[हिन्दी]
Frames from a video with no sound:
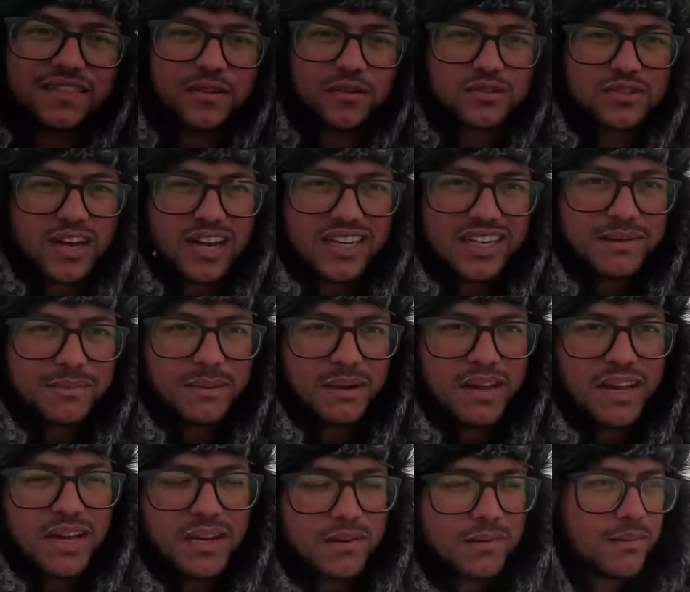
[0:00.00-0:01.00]
अंदर जा नहीं
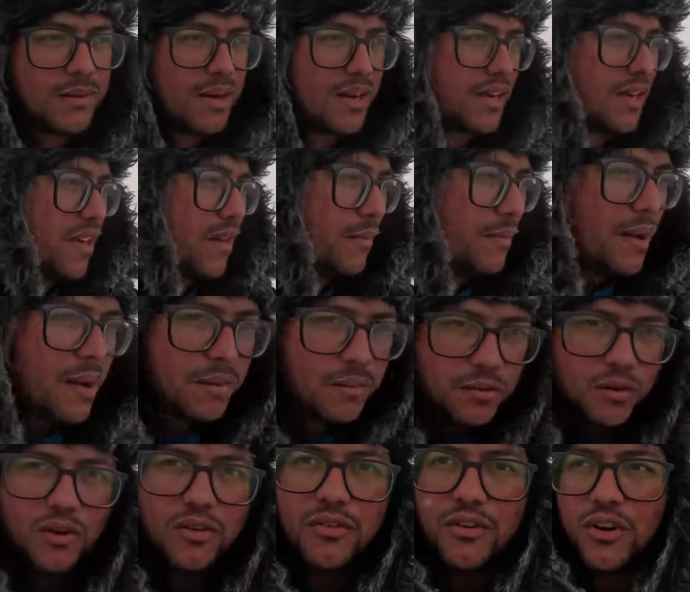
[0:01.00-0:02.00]
पाया बट uh, मैं
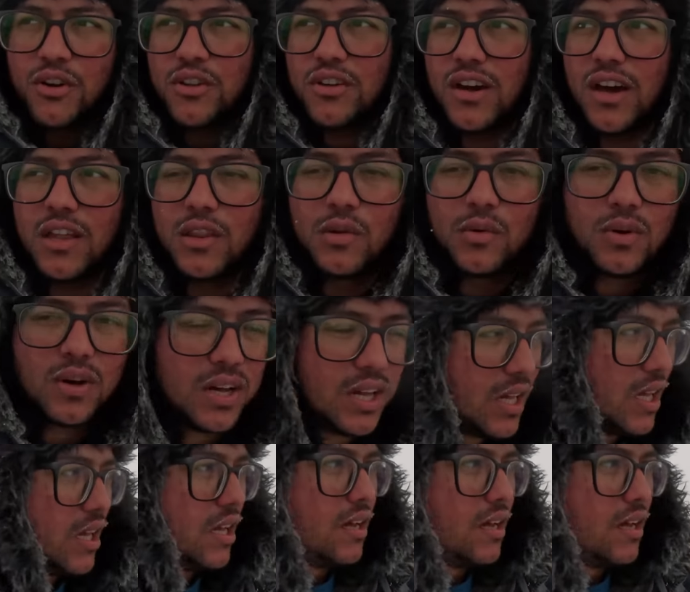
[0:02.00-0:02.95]
आप लोगों को वीडियो दिखा दूंगा